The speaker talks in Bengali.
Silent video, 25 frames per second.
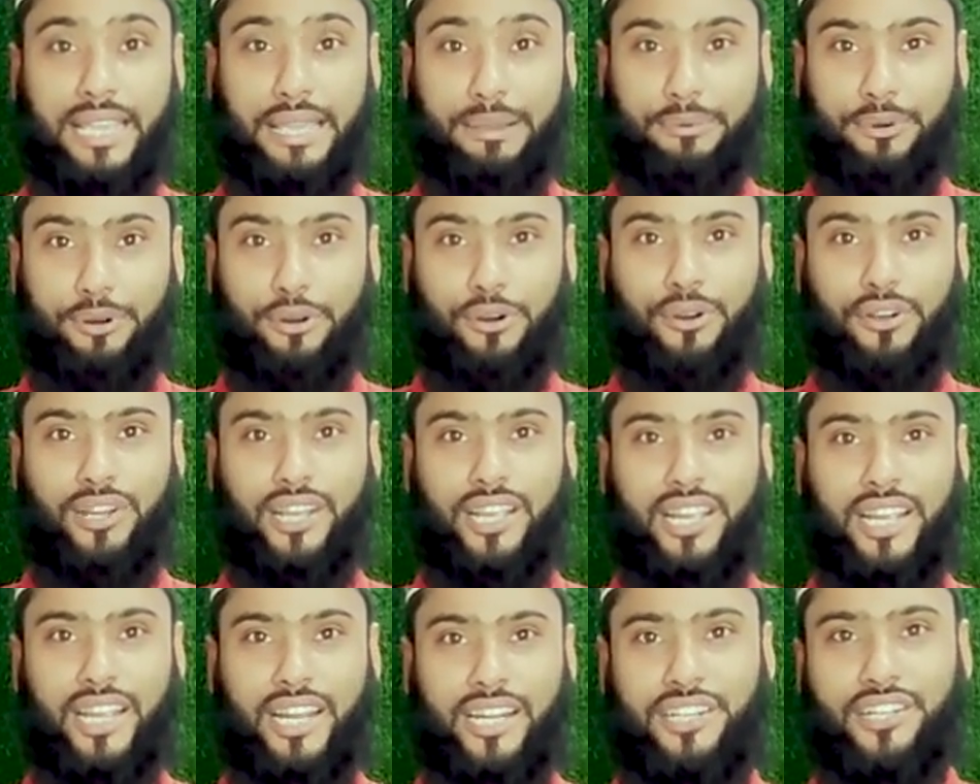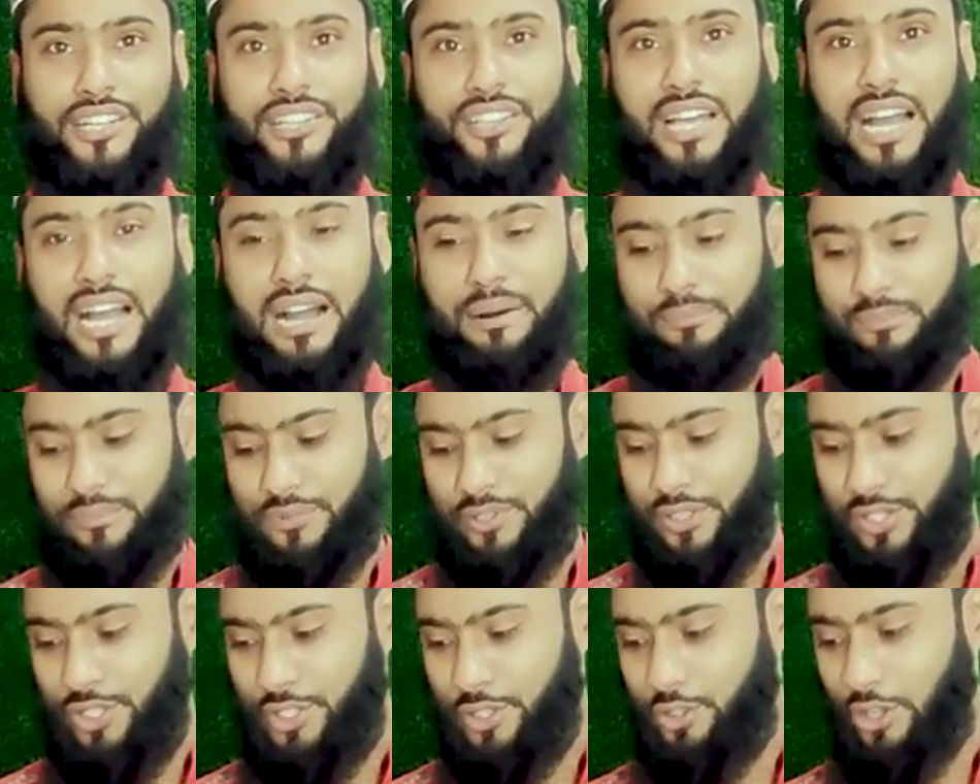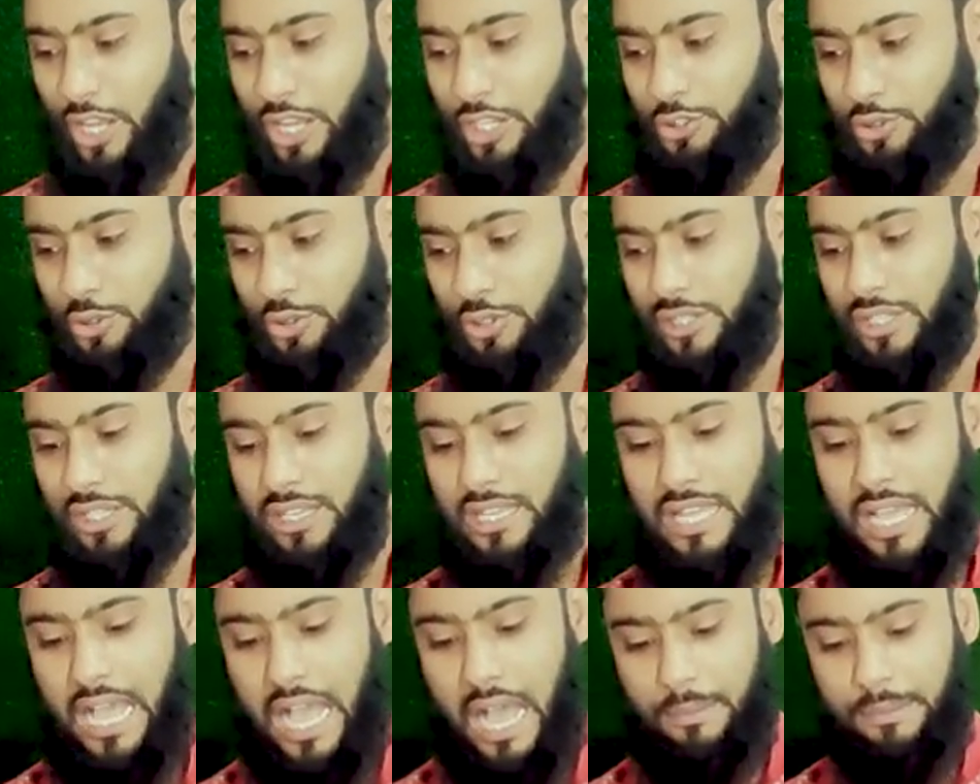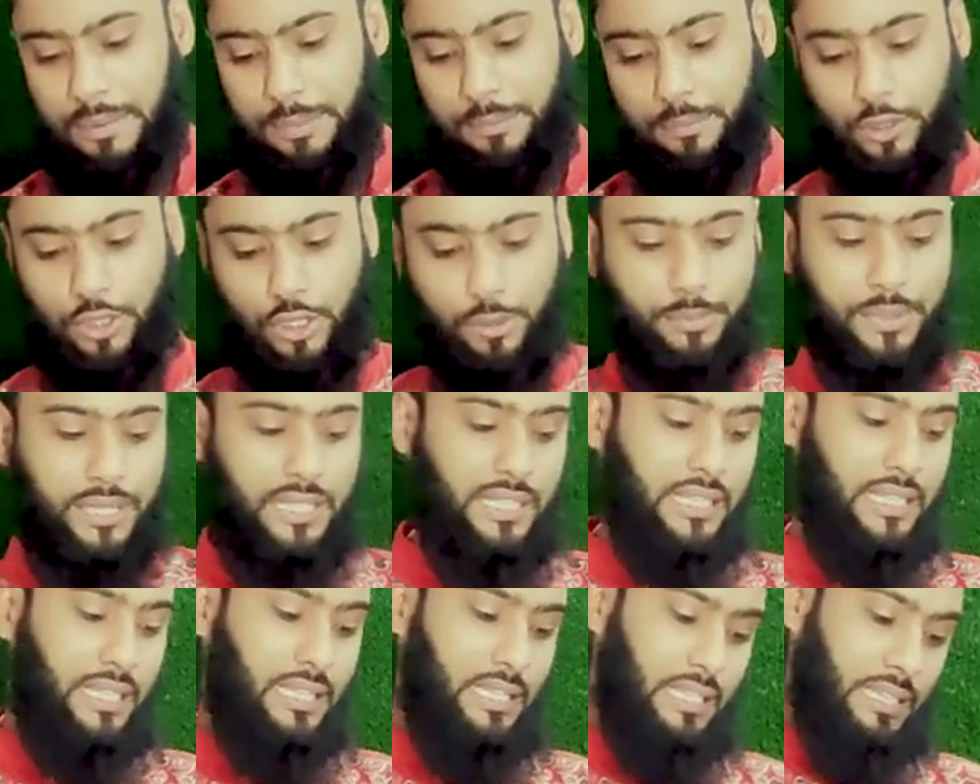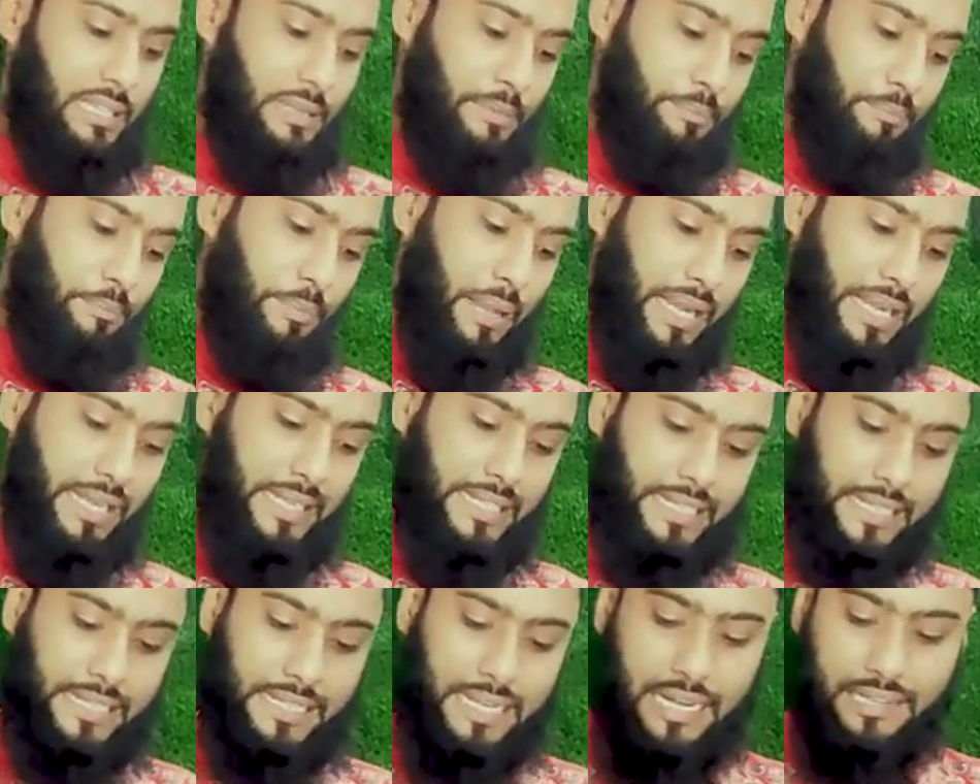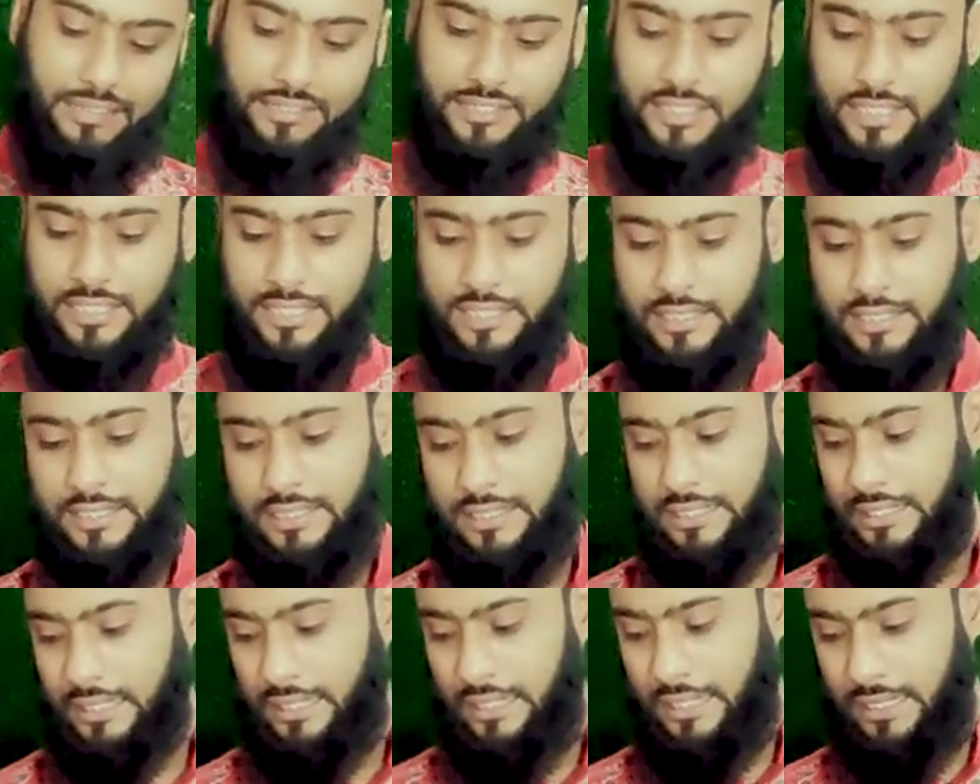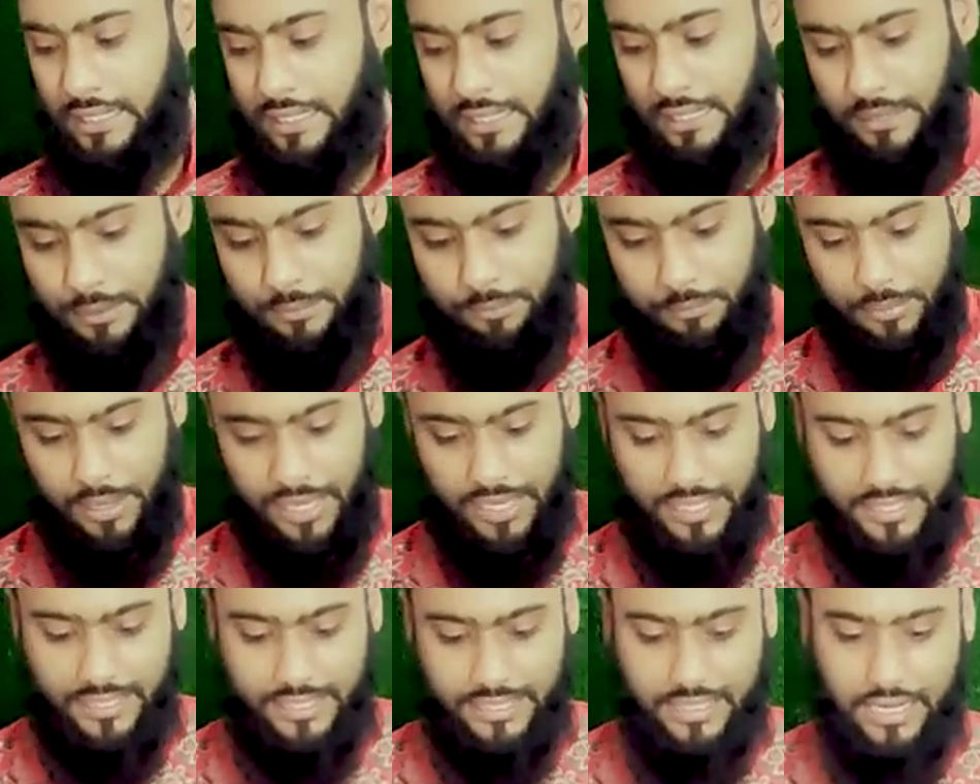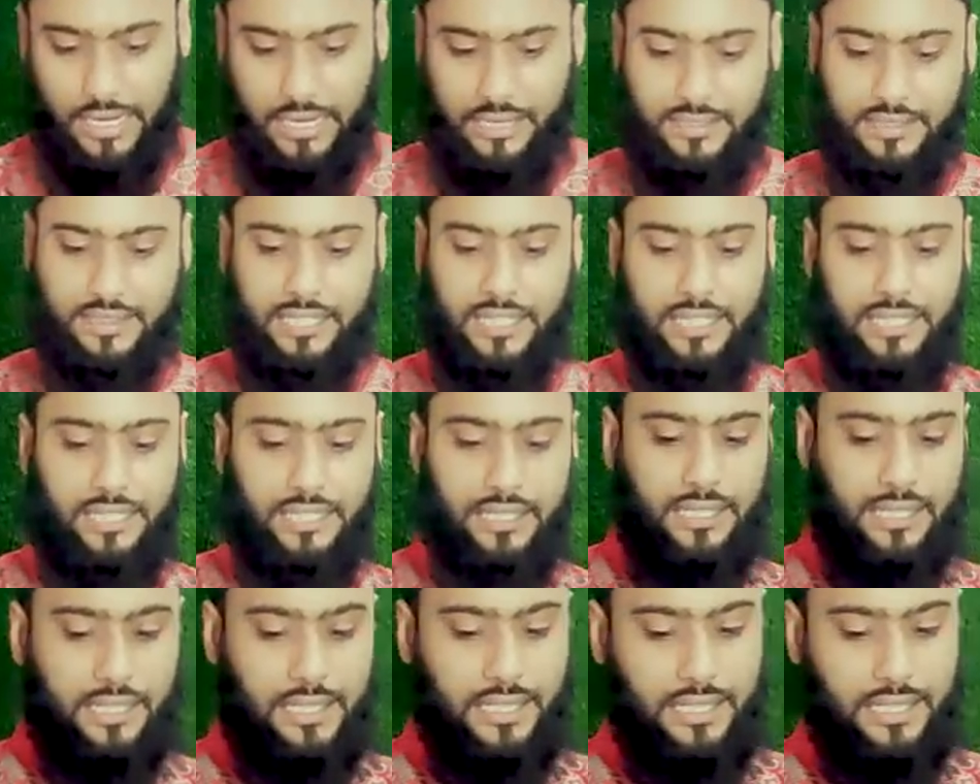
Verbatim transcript: এবং এটির দাম তো আসুন আমরা প্রথমেই প্যাকেটটি কাটছি প্যাকেটটি কাটতেই